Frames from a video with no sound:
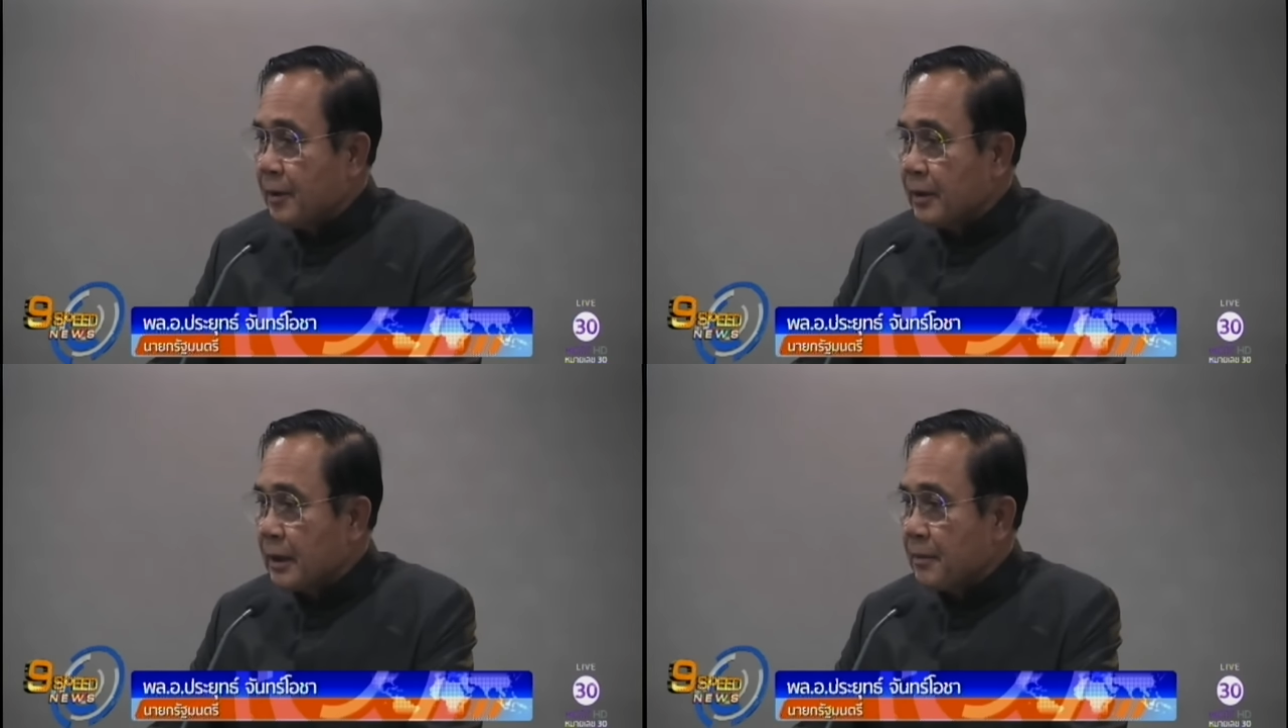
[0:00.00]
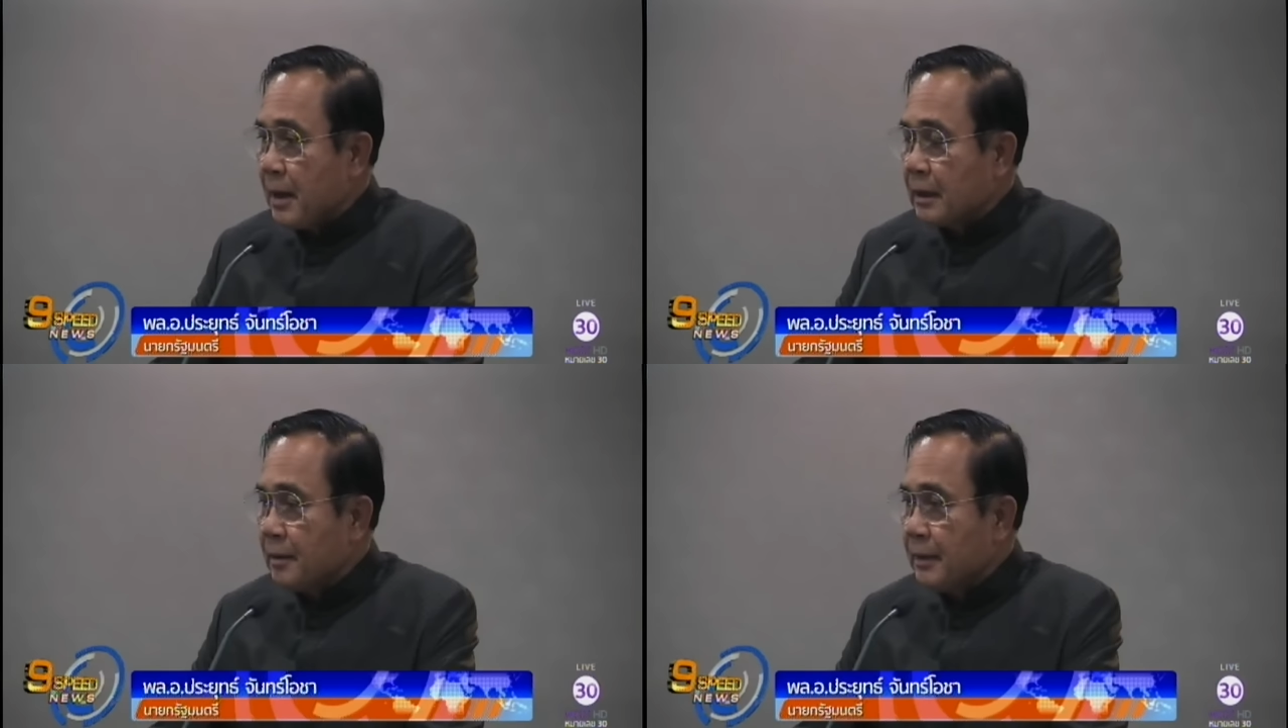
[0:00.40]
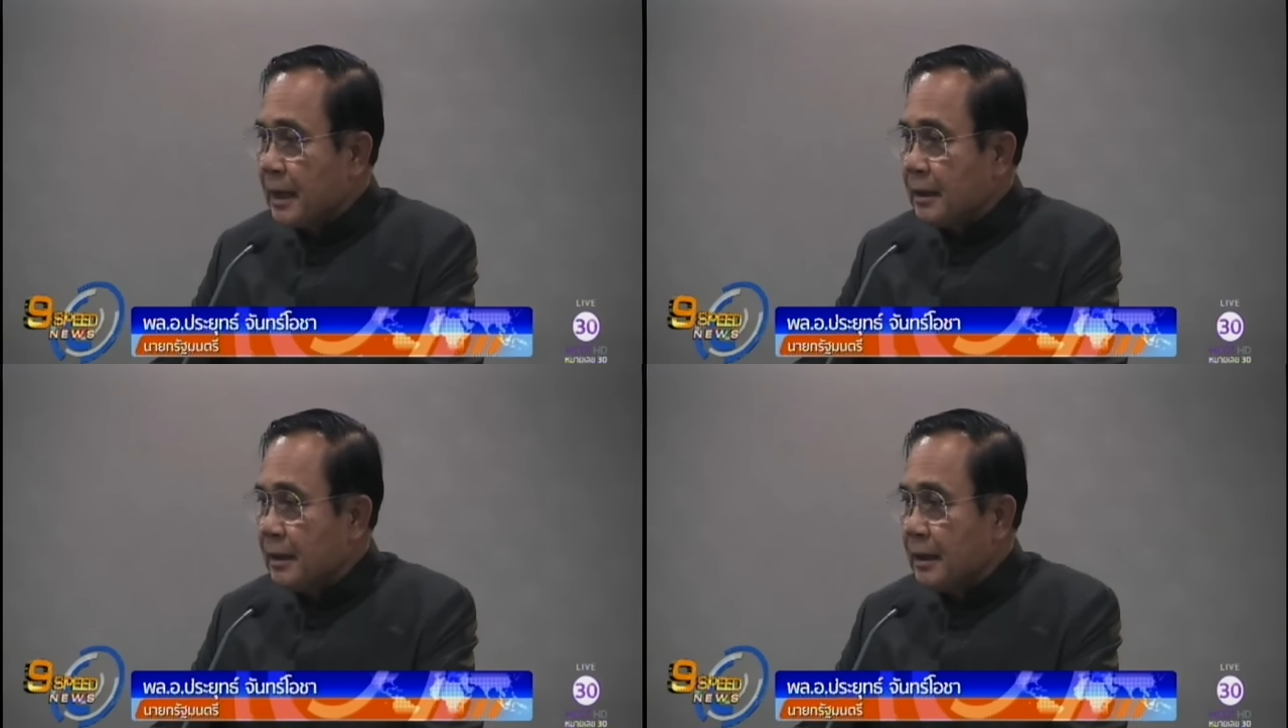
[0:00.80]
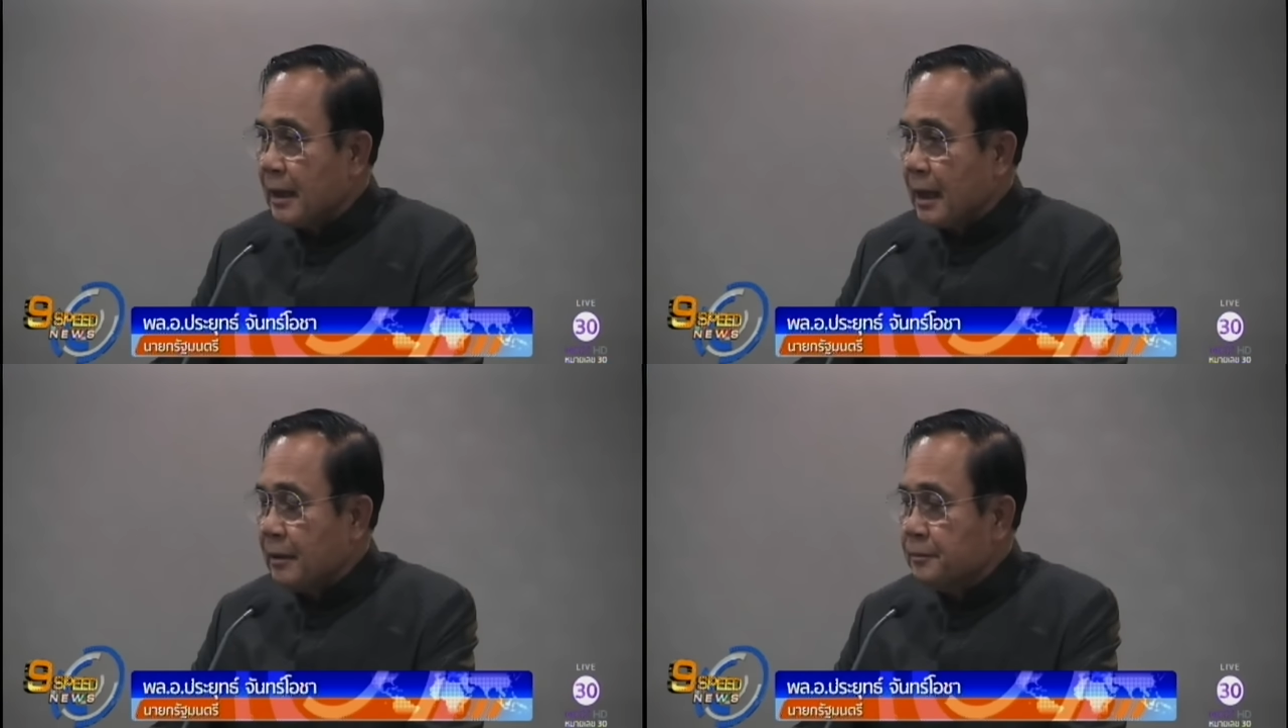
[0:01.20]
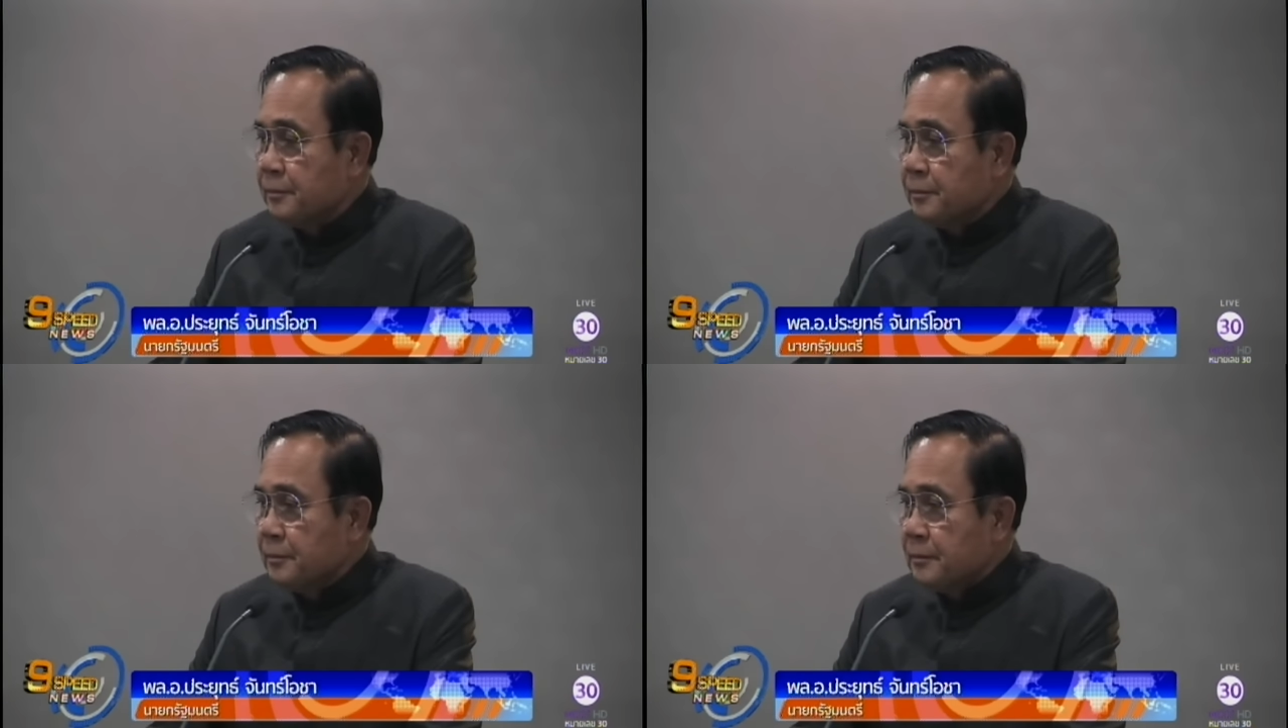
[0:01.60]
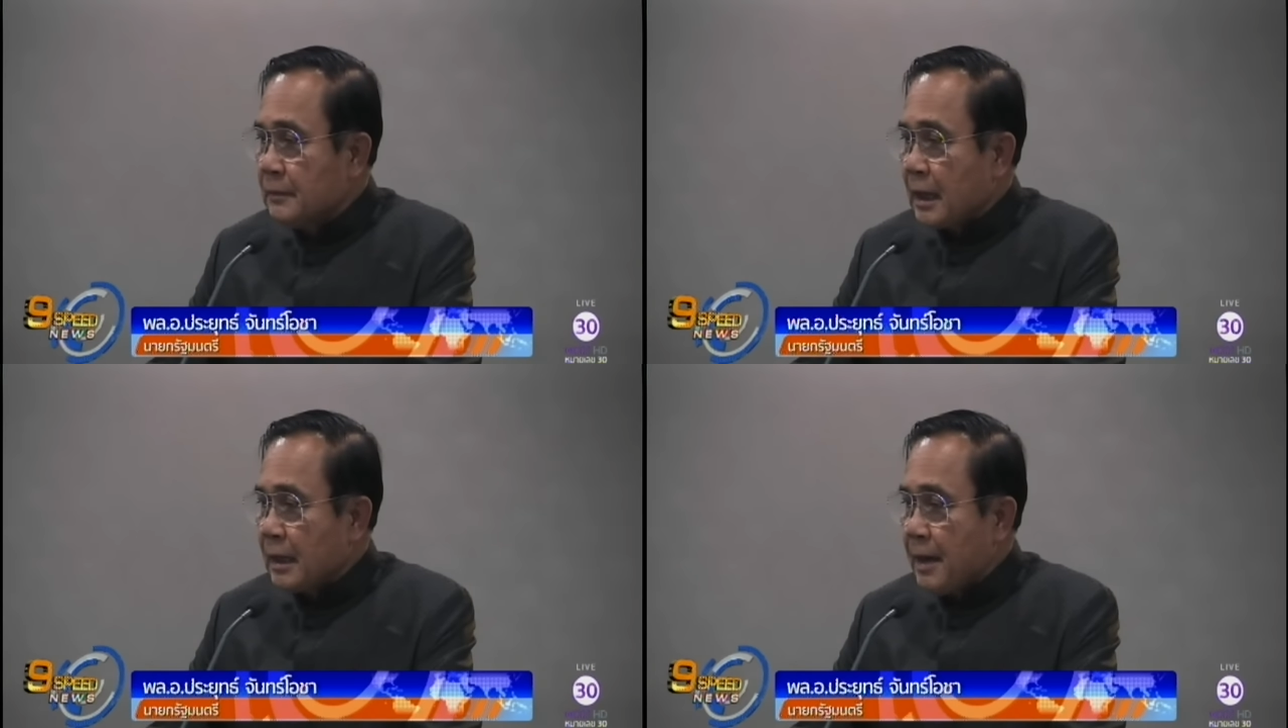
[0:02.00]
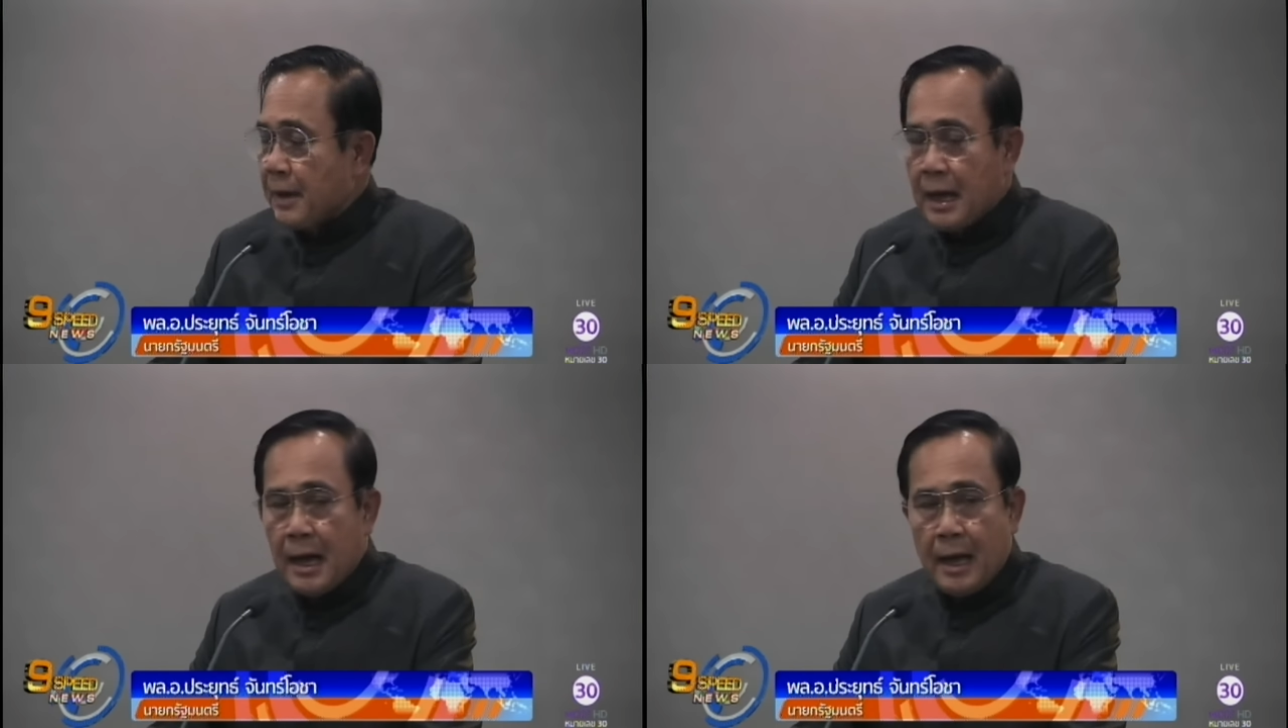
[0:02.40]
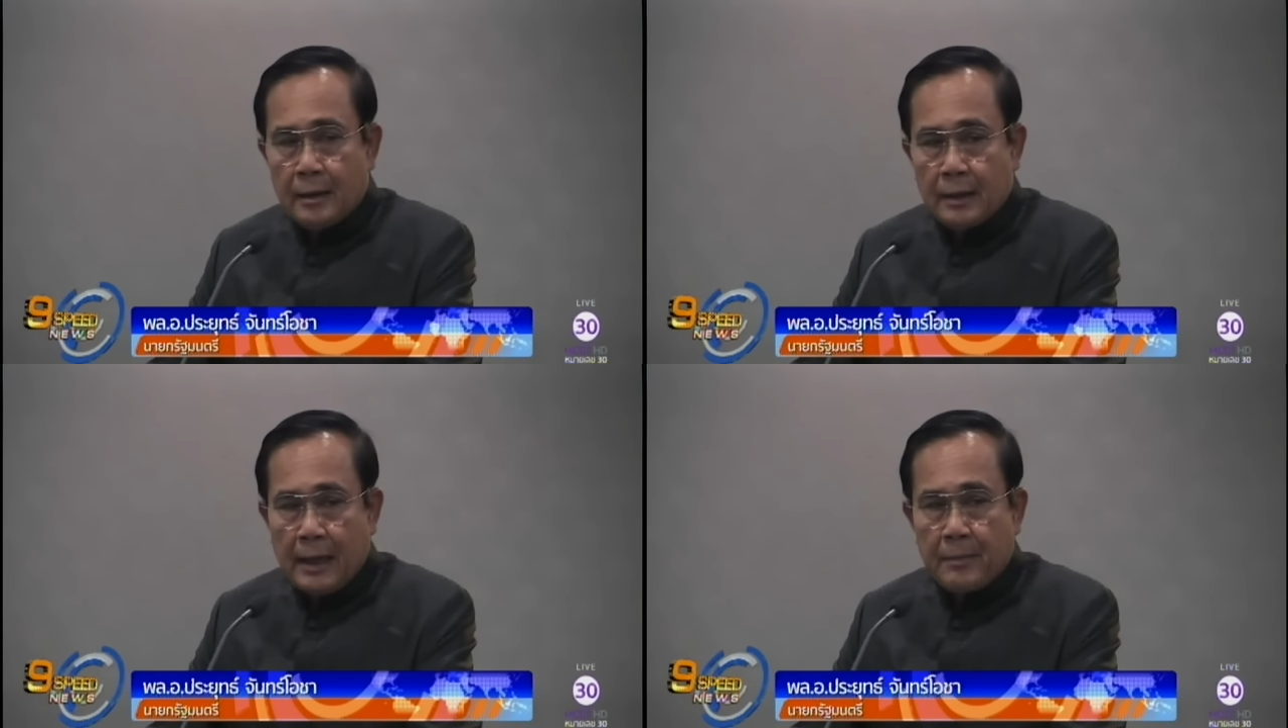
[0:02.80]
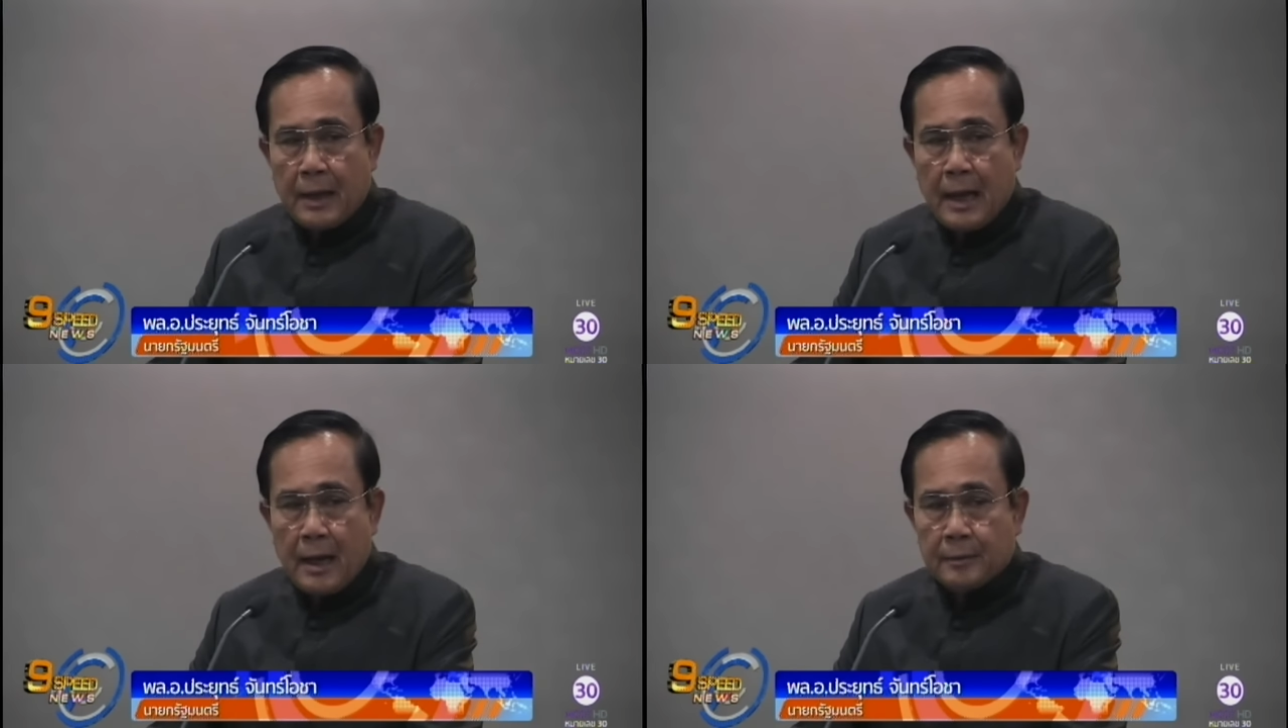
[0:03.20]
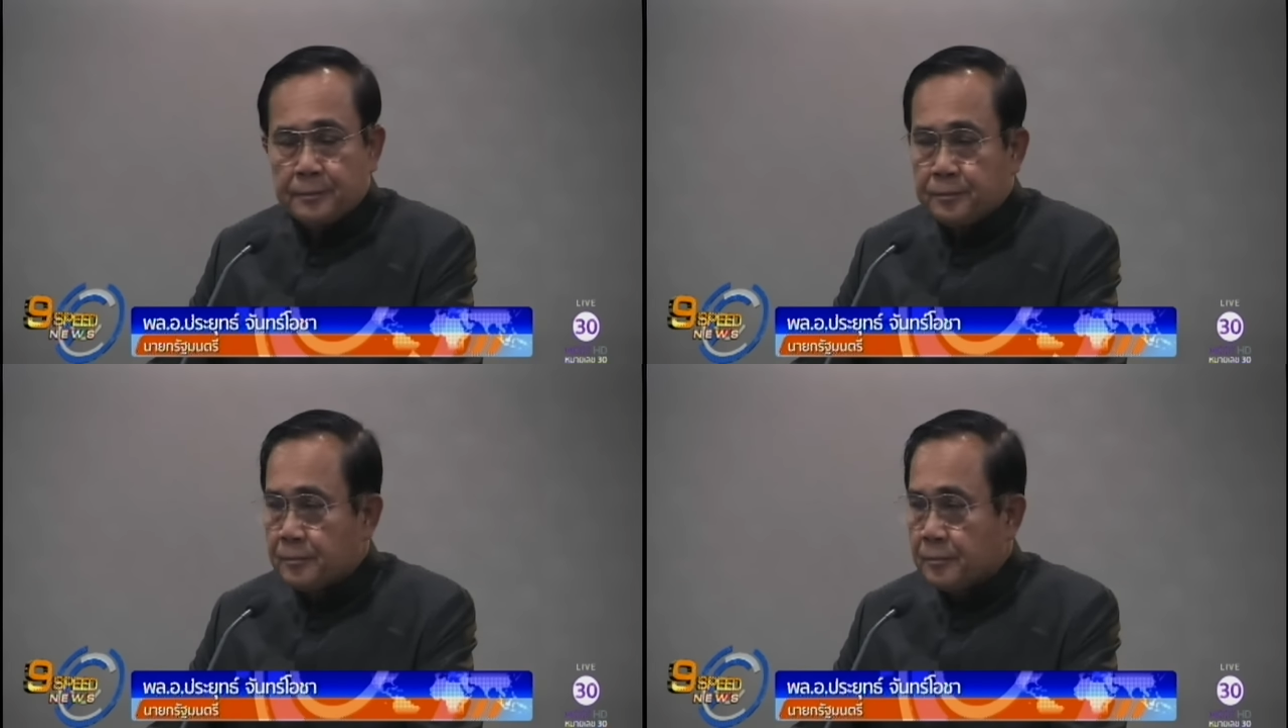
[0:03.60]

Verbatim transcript: เพราะรัฐบาลก็มีหน้าที่ในการจัดหาพลังงานแหล่งพลังงาน